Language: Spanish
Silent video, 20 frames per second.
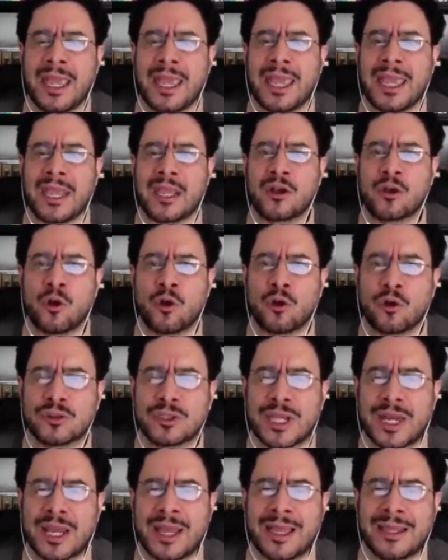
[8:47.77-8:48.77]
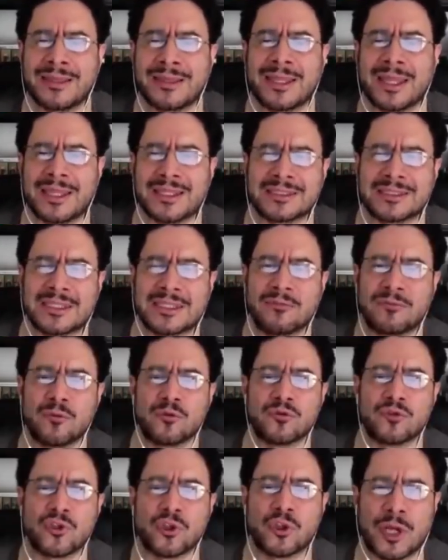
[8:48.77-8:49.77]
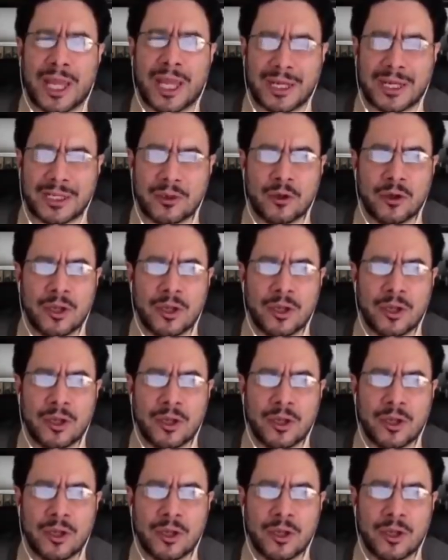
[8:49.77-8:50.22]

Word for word: en contra de este funcionario.